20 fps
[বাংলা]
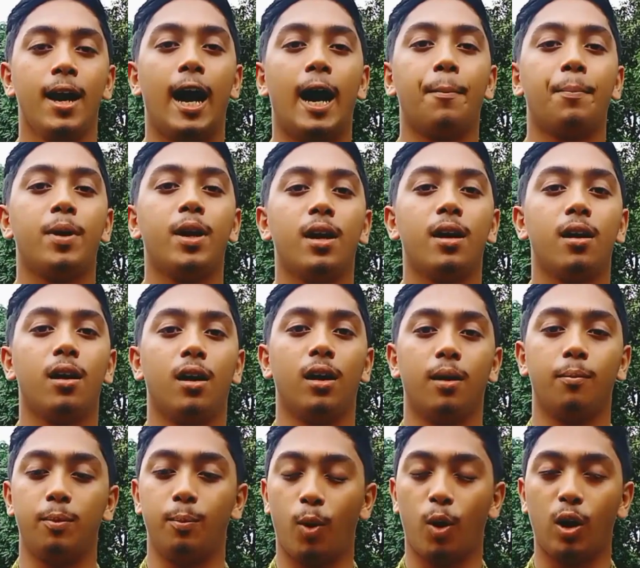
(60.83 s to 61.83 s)
আপনার
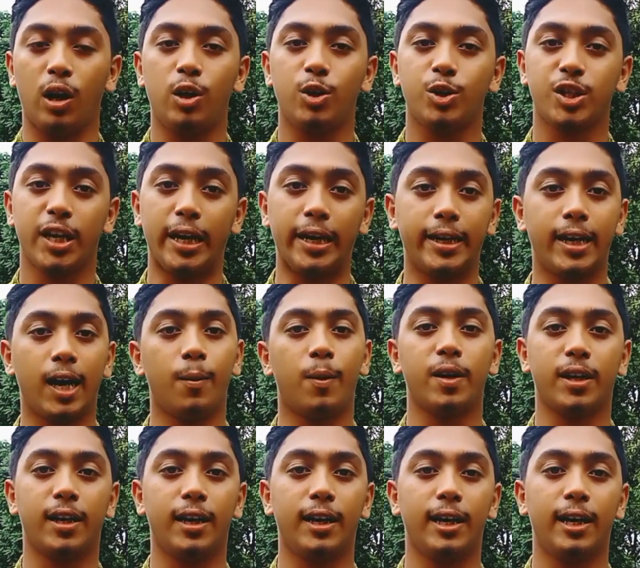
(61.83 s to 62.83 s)
বলা হচ্ছে এই খাবার
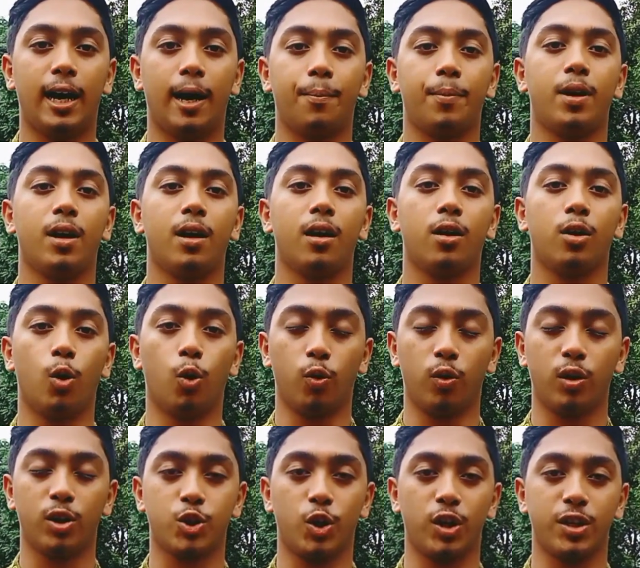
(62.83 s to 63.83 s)
খেলে আপনার
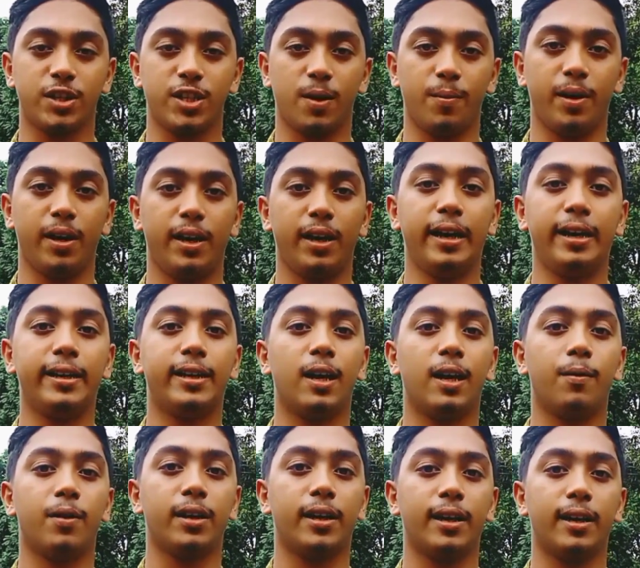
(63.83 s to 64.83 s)
করোনা চলে যাবে এই
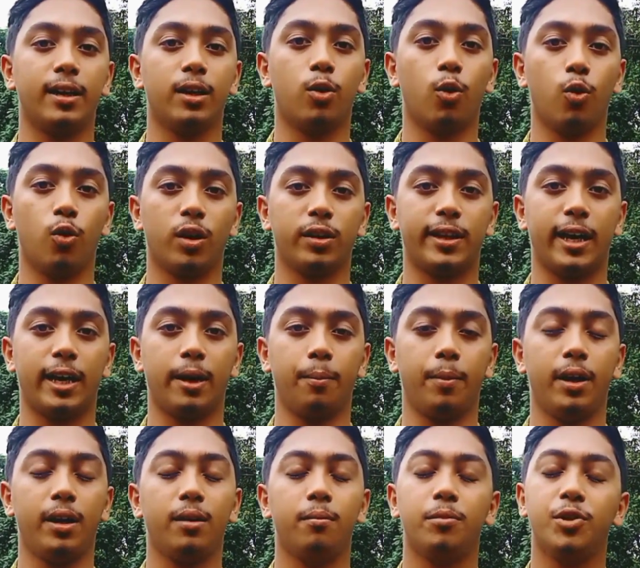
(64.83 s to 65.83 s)
খাবার খেলে করোনা থাকবে
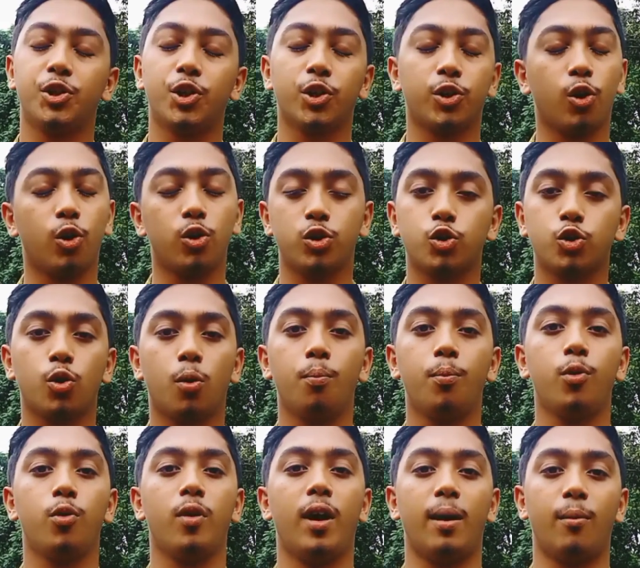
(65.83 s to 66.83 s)
বিষয়টা হচ্ছে
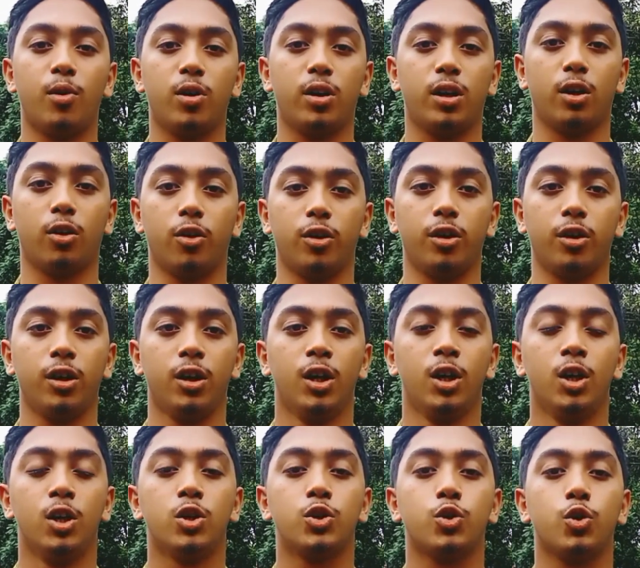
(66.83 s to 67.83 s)
সম্পূর্ণ এমনটা নয়
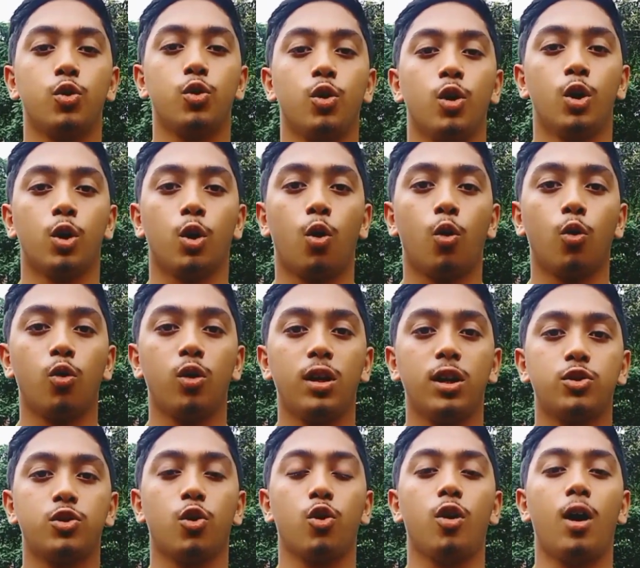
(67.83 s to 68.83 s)
সো করোনার
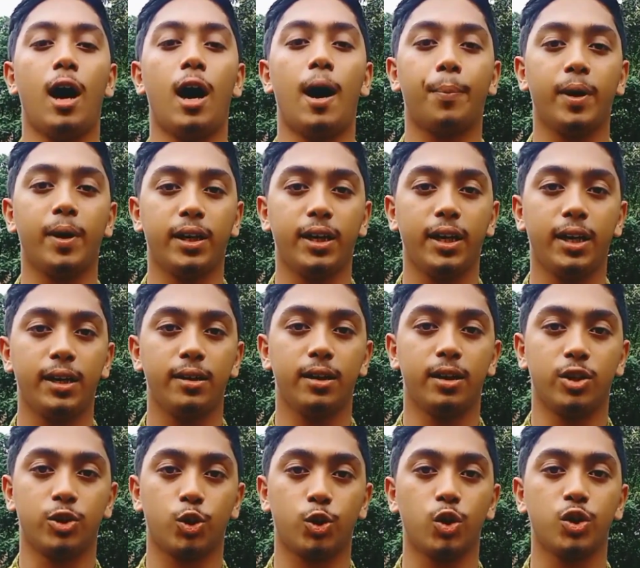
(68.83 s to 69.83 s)
জন্য আপনাকে
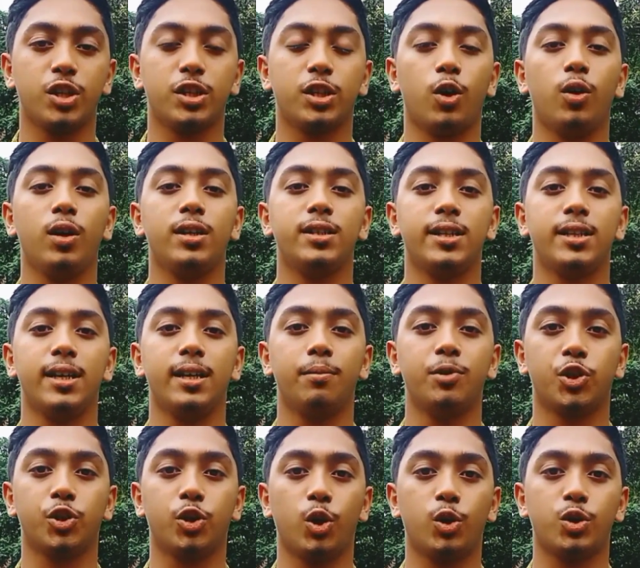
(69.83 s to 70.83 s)
চলে যেতে হলে যে
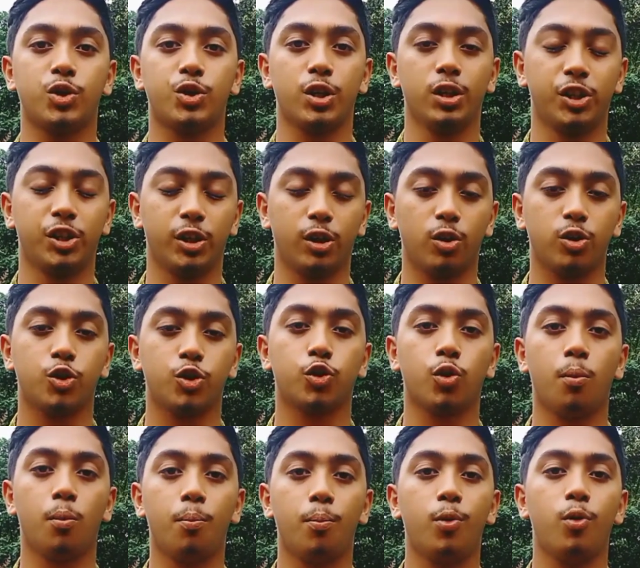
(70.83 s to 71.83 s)
বিষয়টা হচ্ছে সেটা হচ্ছে
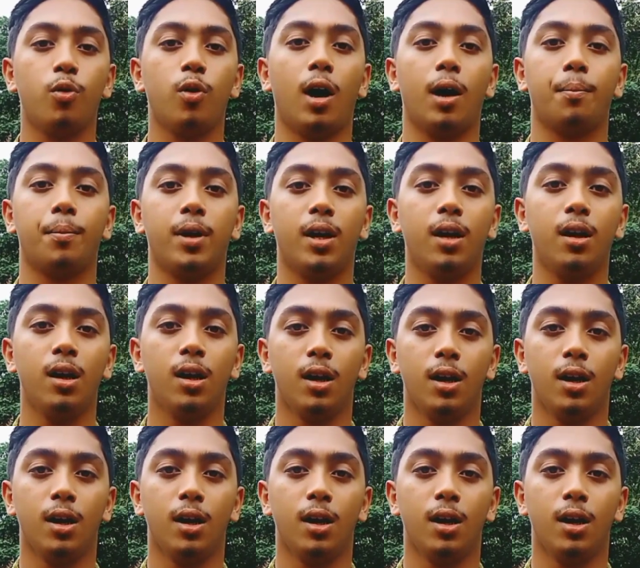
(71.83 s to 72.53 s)
সম্পূর্ণ আপনার